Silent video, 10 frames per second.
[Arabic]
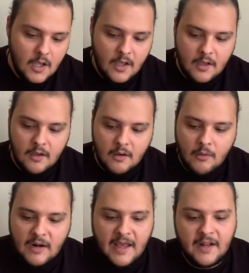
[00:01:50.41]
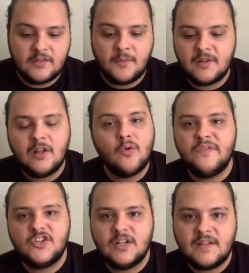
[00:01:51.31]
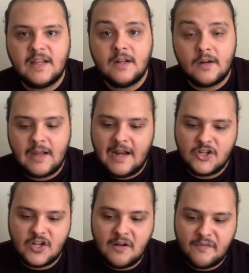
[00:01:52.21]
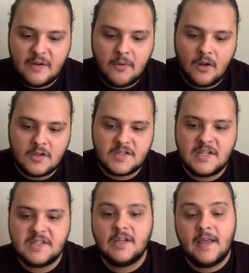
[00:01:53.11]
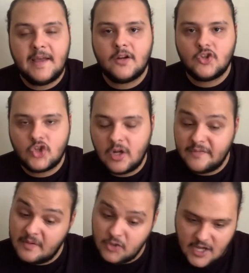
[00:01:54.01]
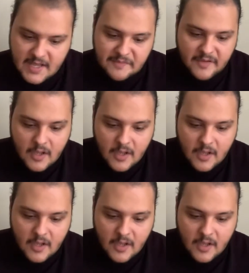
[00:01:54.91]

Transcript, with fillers: آه، ولا هنعتبر ده الاوفيشال تريلر علشان الفيلم خلاص نازل اخر الشهر فمش عارف